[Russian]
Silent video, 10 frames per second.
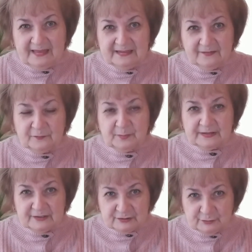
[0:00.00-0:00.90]
я вам
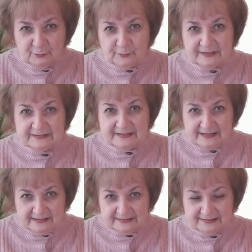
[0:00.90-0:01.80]
покажу
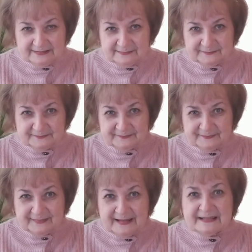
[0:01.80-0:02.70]
конкретно
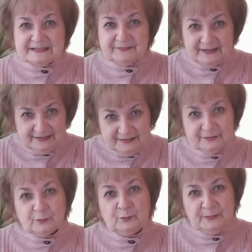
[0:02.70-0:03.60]
свои
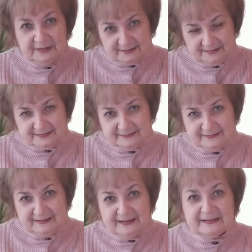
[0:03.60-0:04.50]
документы.
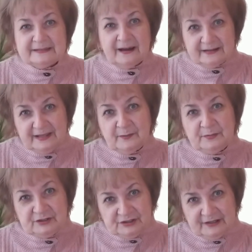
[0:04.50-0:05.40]
Так я
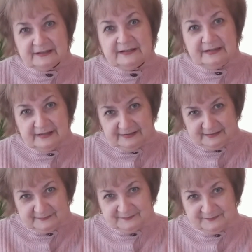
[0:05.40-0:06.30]
обещала
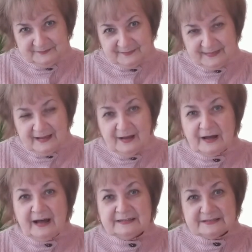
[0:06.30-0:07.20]
Лене.
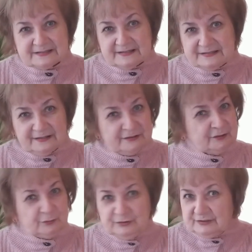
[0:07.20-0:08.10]
Она сказала,
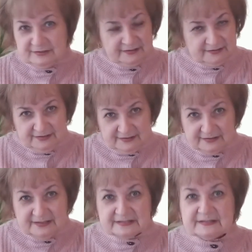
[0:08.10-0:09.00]
что нет, нет,
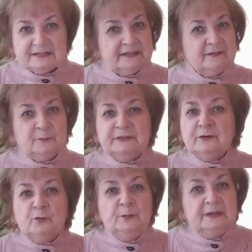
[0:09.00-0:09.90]
нет. Я сказала, я вам
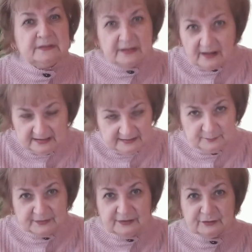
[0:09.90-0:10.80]
документально
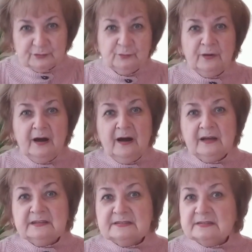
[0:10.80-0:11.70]
покажу.
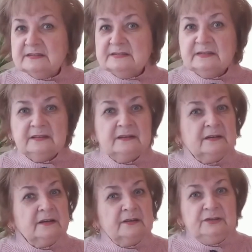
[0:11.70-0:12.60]
Она сказала,
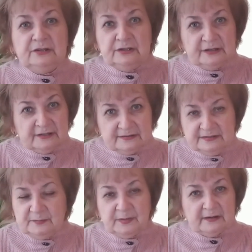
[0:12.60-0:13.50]
нет,
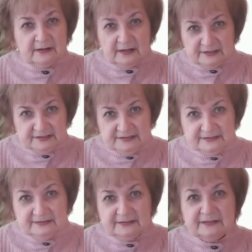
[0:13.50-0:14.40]
не
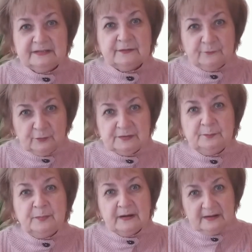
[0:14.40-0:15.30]
покажете. Так вот,
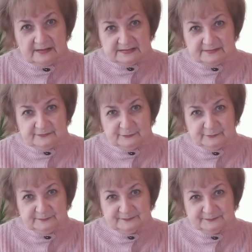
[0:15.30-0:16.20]
показываю.